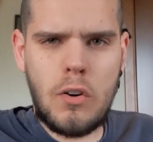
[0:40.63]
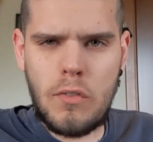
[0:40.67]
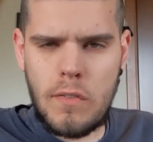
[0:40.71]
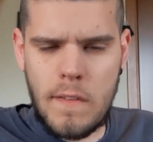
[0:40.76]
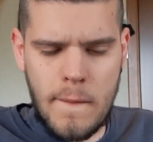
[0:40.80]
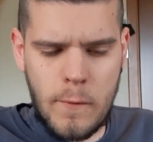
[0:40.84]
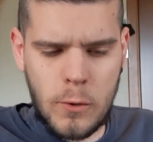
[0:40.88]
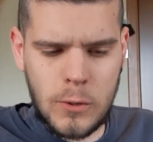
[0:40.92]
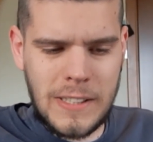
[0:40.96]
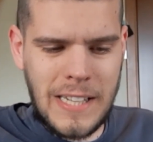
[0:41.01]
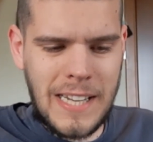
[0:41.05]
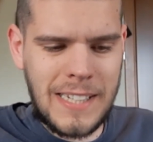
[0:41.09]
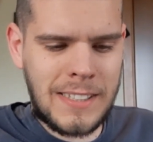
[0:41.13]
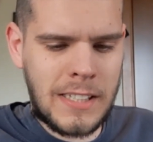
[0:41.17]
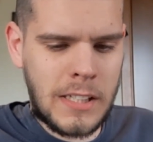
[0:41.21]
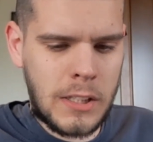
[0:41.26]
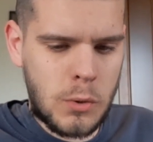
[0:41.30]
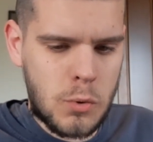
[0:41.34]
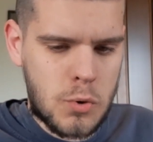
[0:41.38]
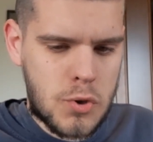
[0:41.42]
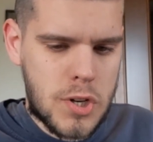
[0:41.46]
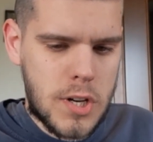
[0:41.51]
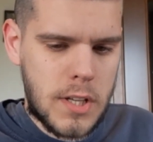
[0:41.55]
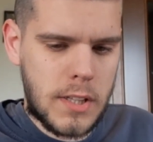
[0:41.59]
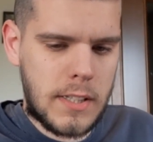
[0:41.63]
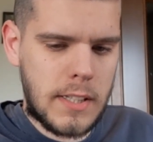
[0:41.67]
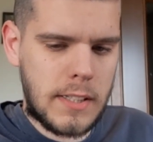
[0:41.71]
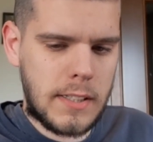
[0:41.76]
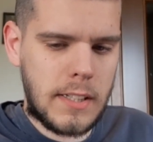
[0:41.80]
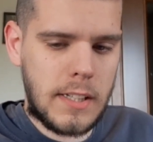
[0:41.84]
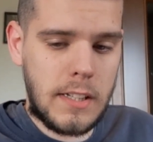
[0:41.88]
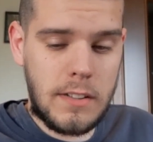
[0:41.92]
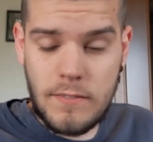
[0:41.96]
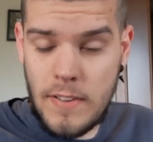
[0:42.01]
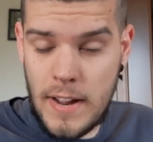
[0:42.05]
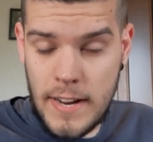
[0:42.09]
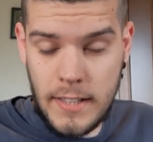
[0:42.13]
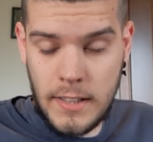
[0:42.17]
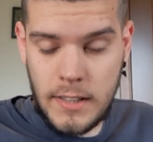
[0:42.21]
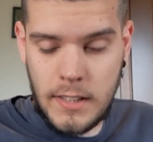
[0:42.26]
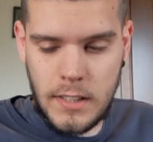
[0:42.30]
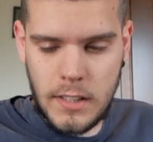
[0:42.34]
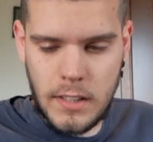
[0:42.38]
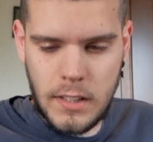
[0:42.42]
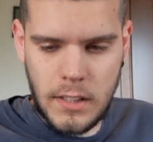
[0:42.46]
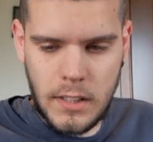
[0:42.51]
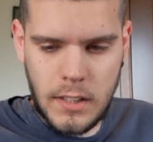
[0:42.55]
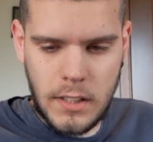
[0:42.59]
ovvero data di uscita il
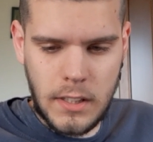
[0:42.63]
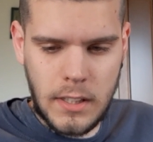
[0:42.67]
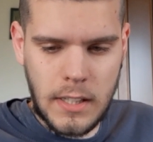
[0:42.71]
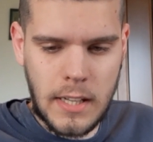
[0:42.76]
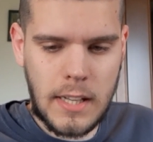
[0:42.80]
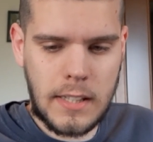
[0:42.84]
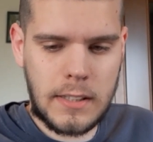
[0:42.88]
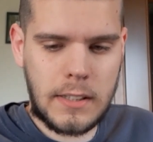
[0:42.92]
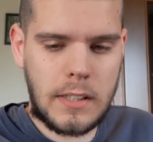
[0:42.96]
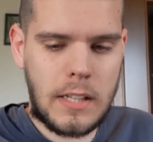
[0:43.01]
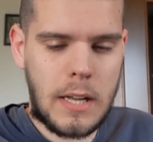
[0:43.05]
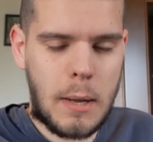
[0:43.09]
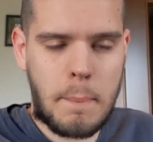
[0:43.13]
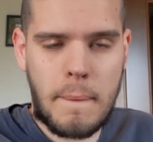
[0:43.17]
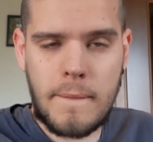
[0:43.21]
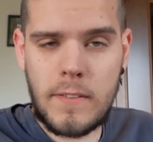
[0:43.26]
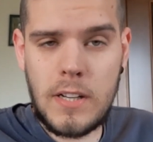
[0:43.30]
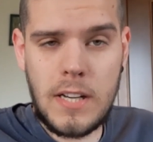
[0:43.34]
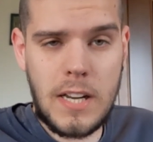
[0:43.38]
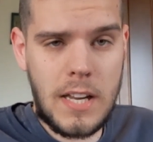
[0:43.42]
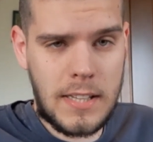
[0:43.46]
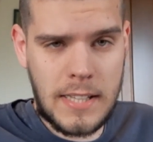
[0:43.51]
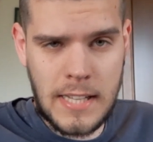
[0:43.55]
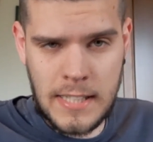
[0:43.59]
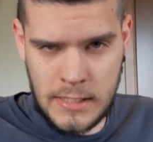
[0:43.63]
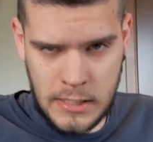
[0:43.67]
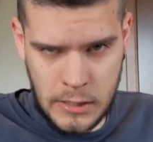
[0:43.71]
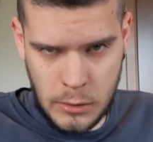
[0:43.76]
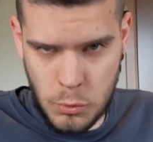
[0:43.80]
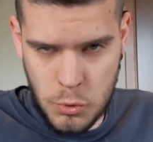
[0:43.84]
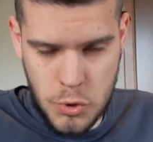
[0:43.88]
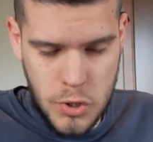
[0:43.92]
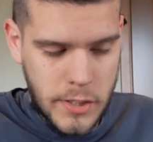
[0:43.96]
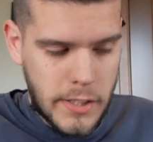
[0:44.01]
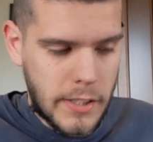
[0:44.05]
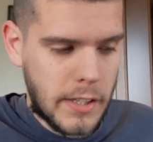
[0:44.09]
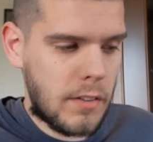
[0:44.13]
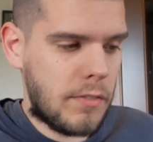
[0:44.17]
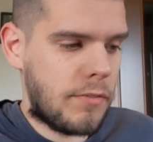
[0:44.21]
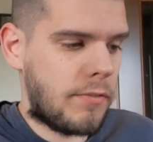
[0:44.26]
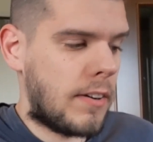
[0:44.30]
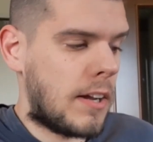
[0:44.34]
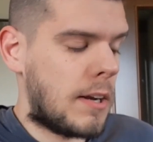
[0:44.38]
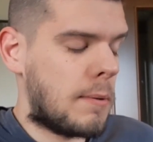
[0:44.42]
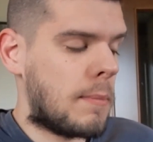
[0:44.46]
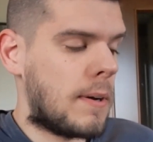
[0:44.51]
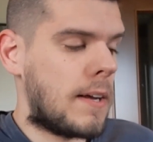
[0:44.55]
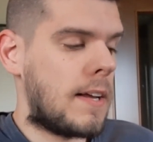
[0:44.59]
20 aprile, data di uscita del
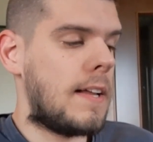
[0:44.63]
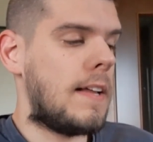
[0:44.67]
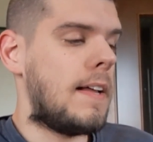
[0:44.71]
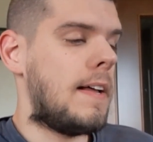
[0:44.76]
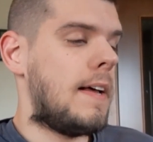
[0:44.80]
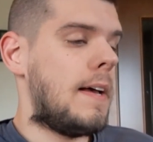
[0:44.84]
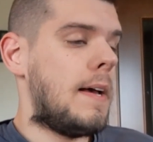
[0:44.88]
film,